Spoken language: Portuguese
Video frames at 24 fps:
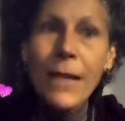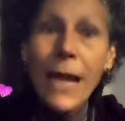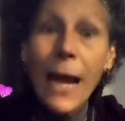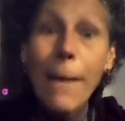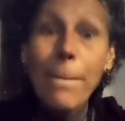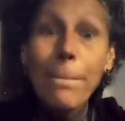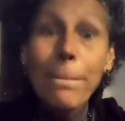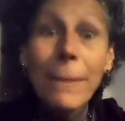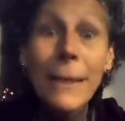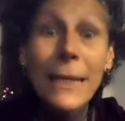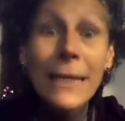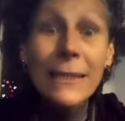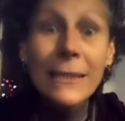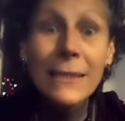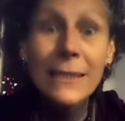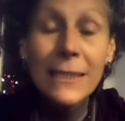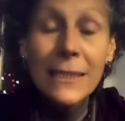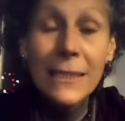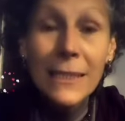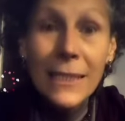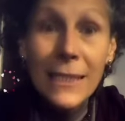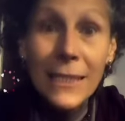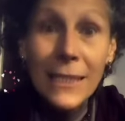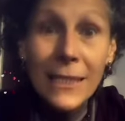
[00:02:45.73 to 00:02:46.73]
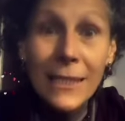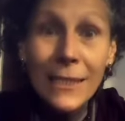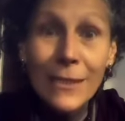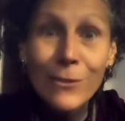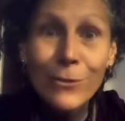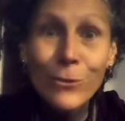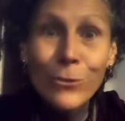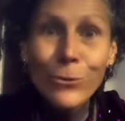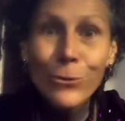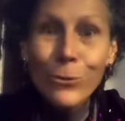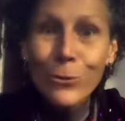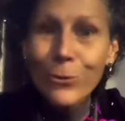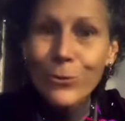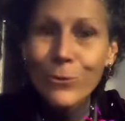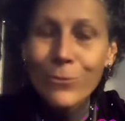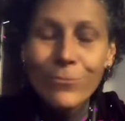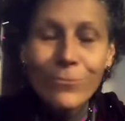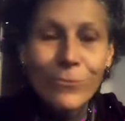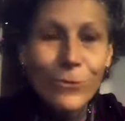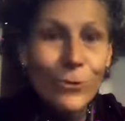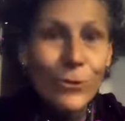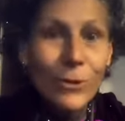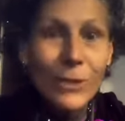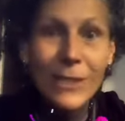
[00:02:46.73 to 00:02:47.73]
aprendendo
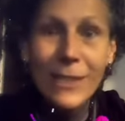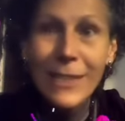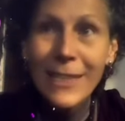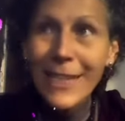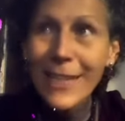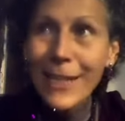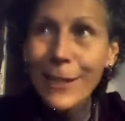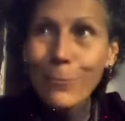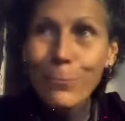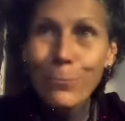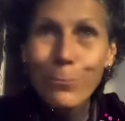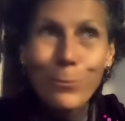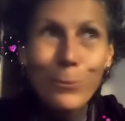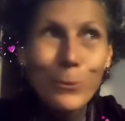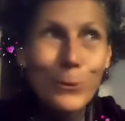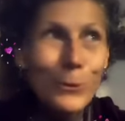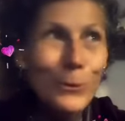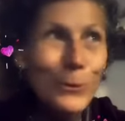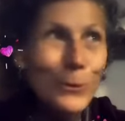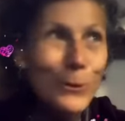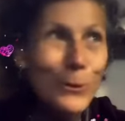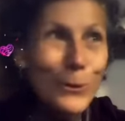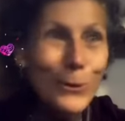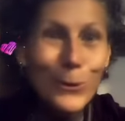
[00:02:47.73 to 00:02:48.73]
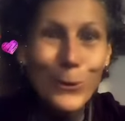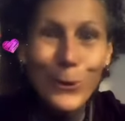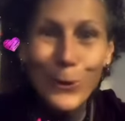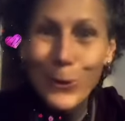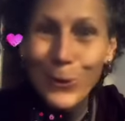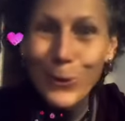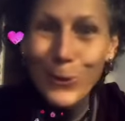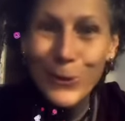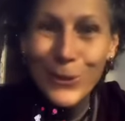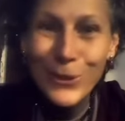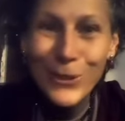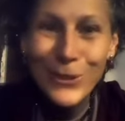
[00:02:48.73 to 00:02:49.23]
o tempo todo,